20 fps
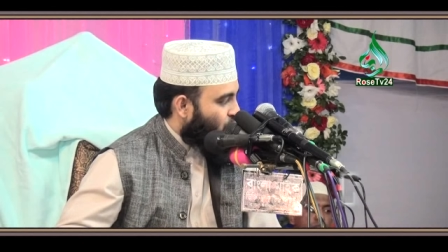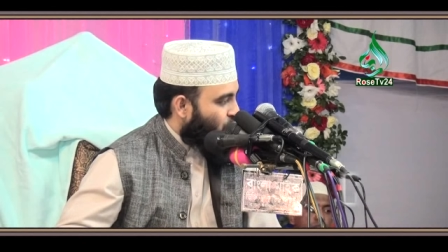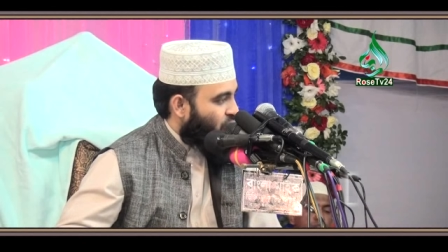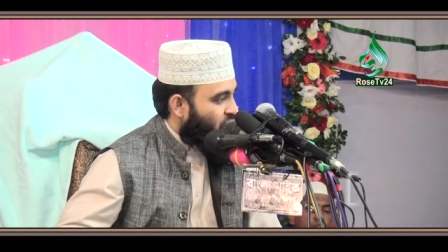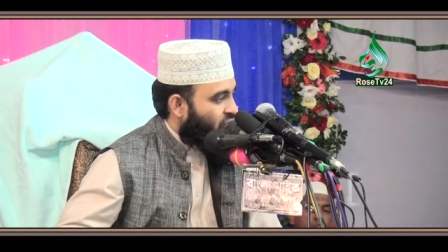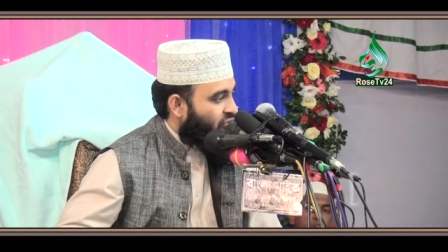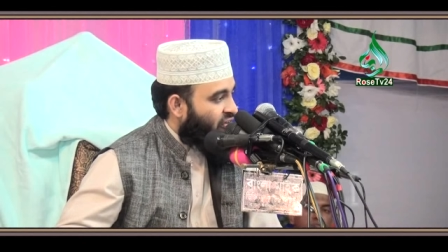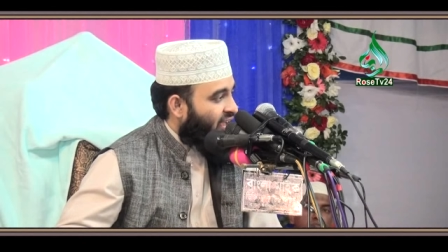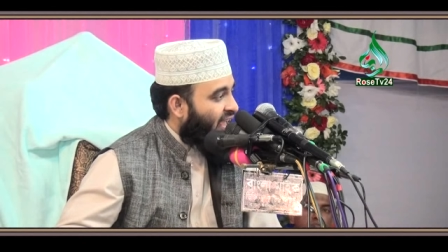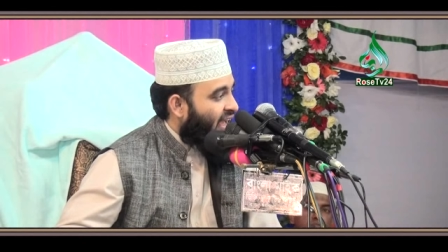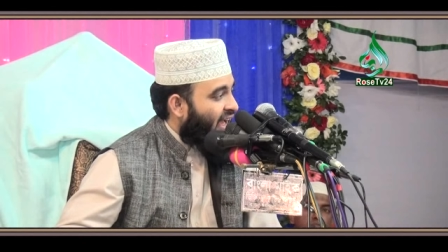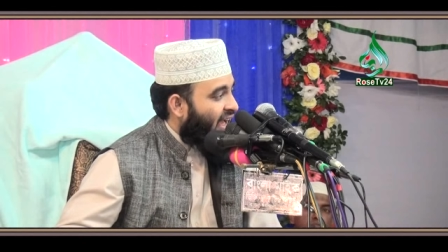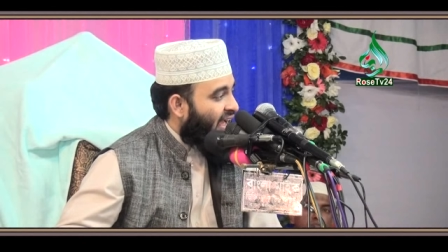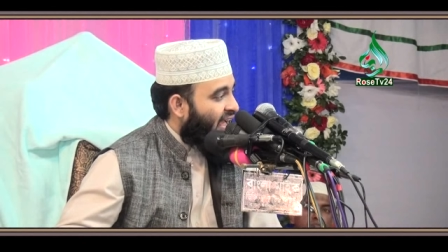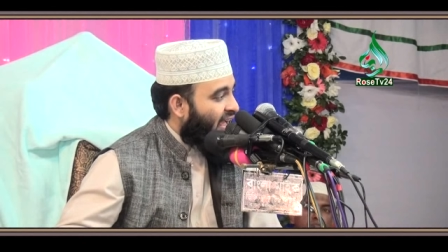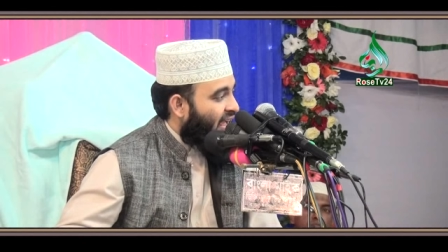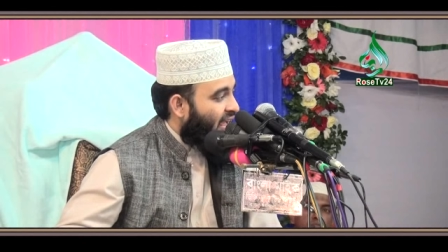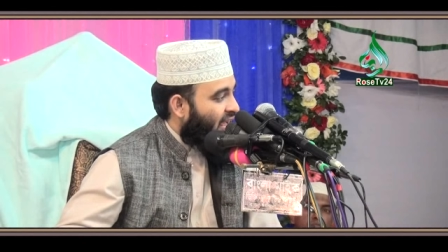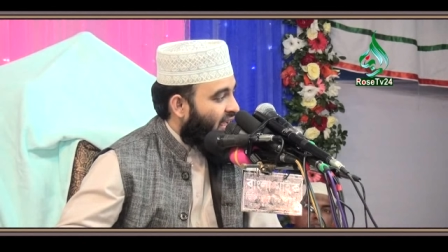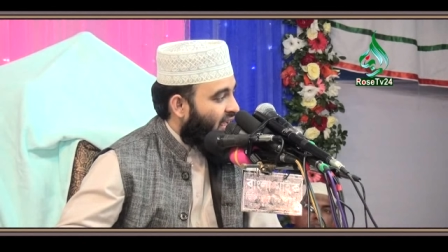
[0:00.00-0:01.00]
কুন ফায়া
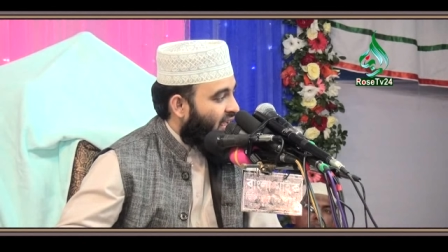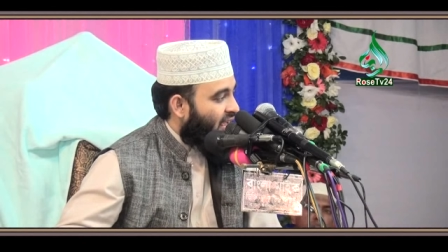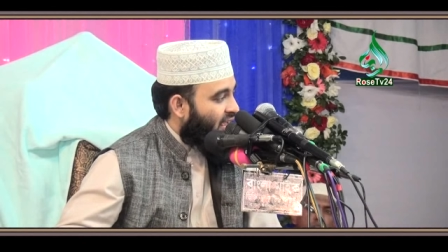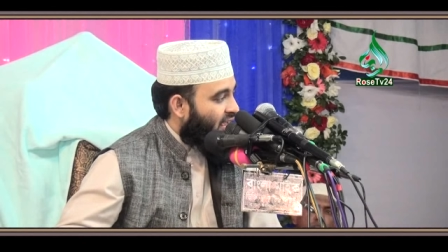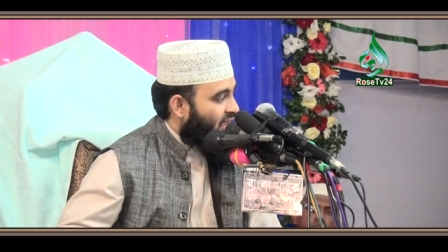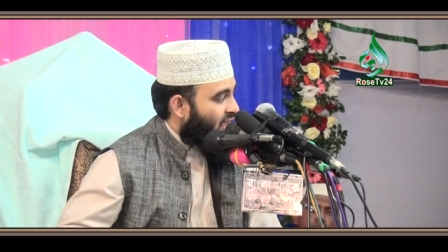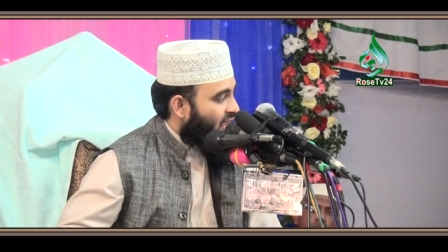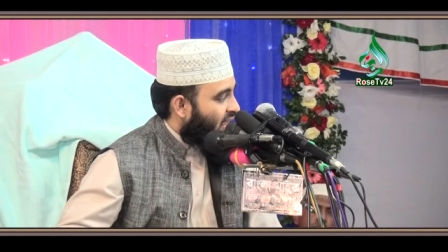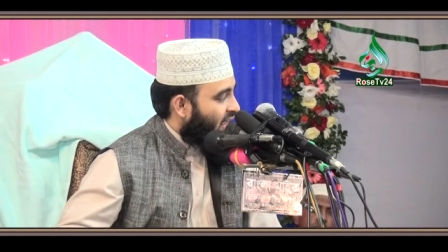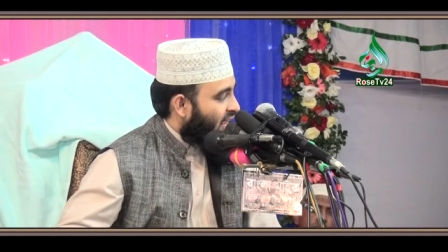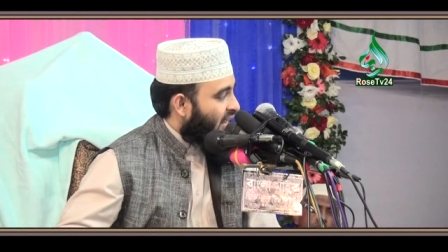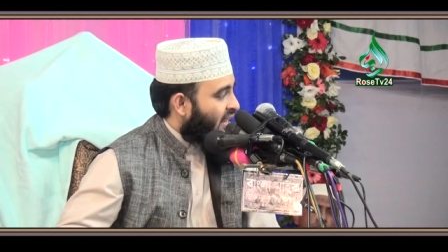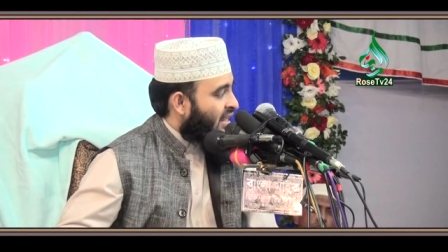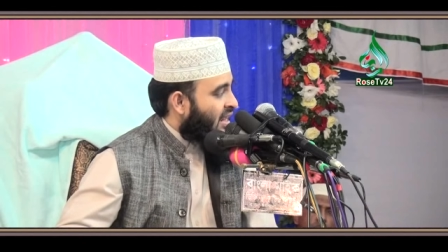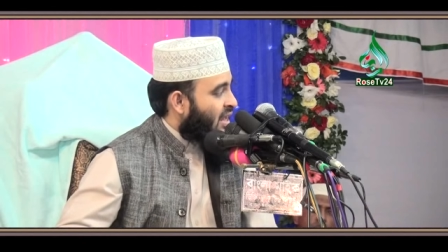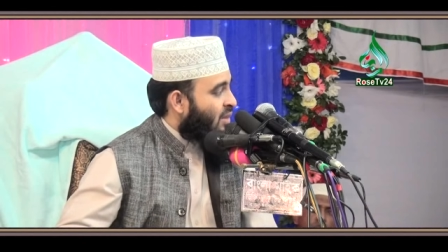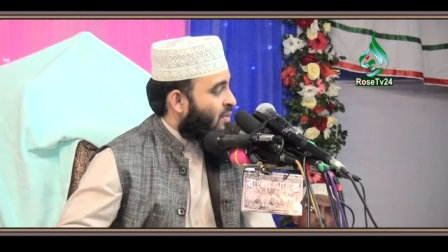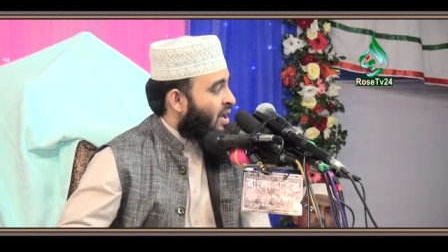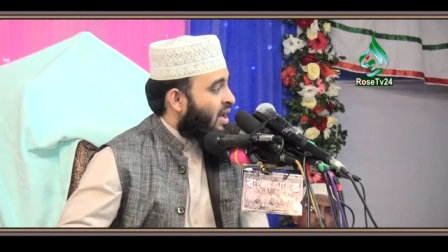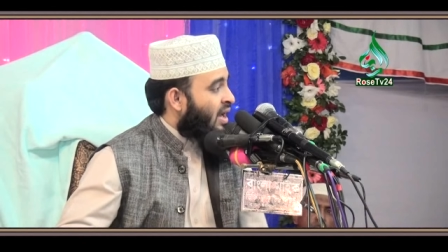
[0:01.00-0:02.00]

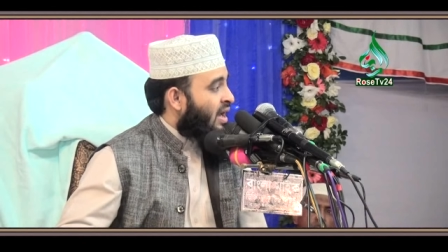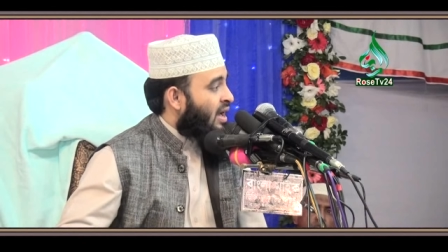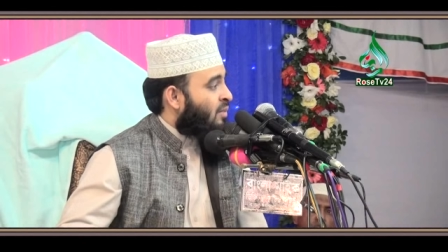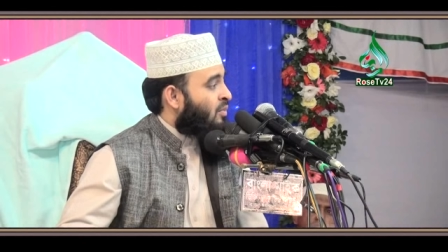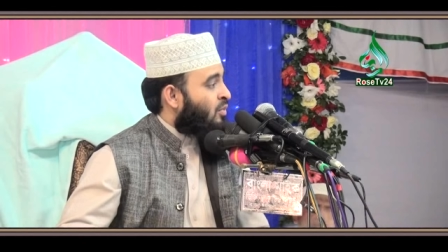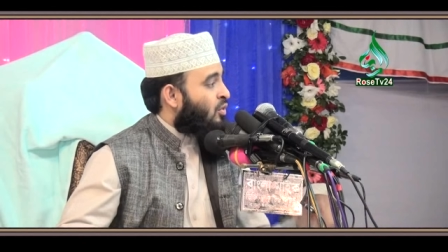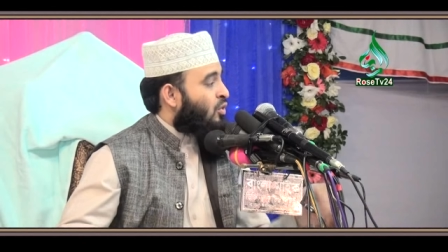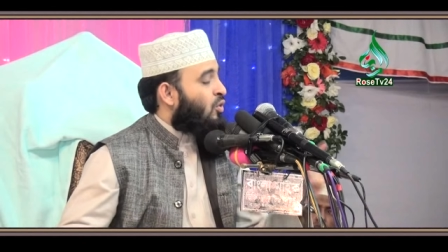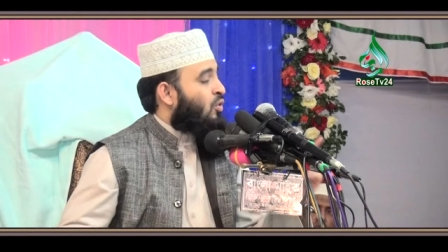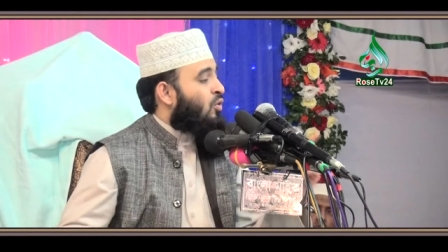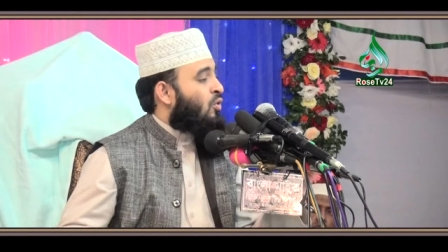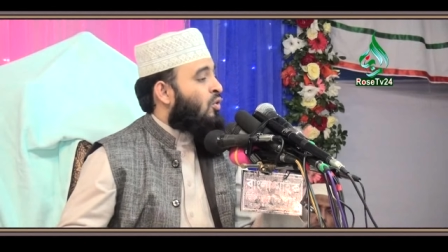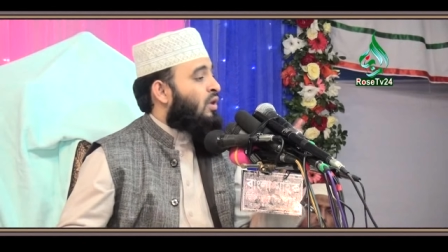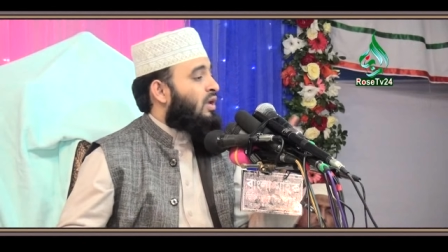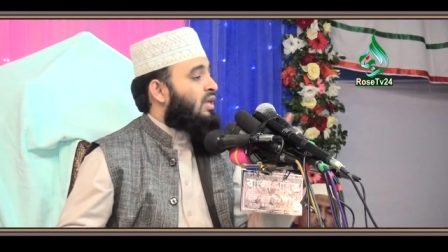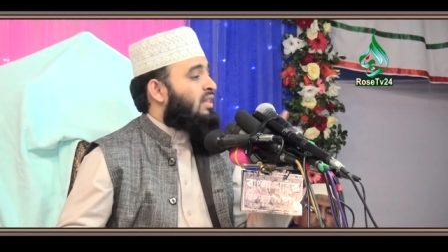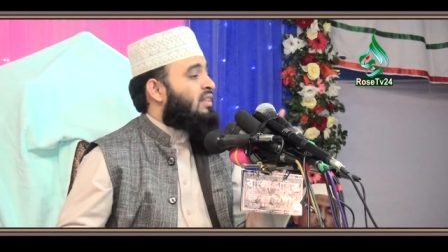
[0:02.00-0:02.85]
ইন্নামা আমরুহু